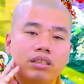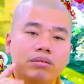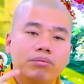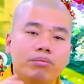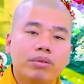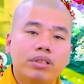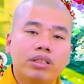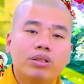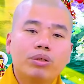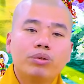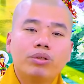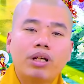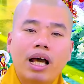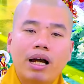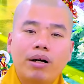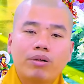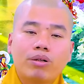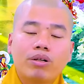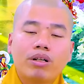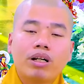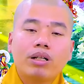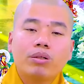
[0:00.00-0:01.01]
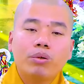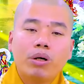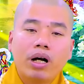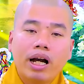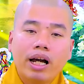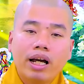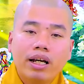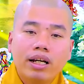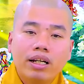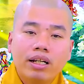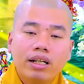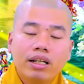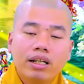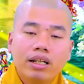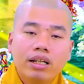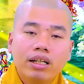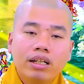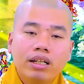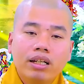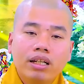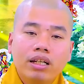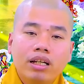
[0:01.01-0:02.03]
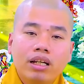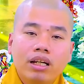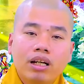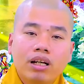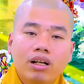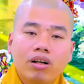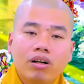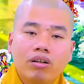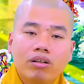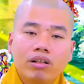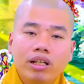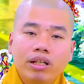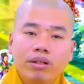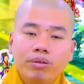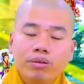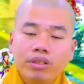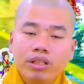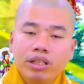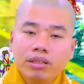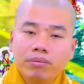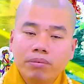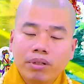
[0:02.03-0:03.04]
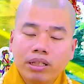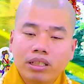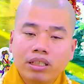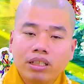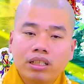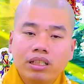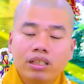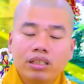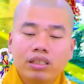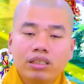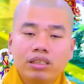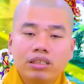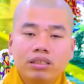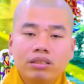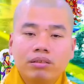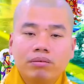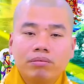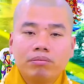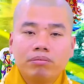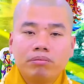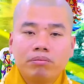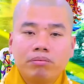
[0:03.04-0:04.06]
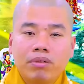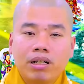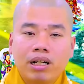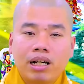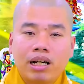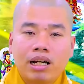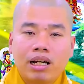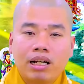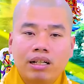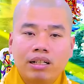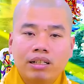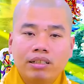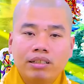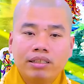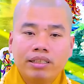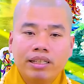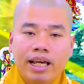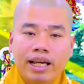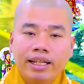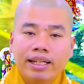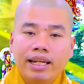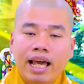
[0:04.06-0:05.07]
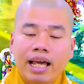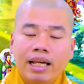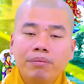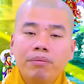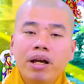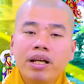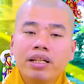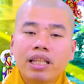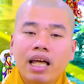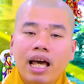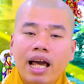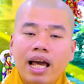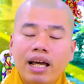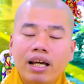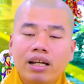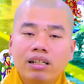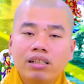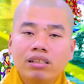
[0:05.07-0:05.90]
mình tu đạo có kết quả còn nếu như mình mà giải đãi bê ta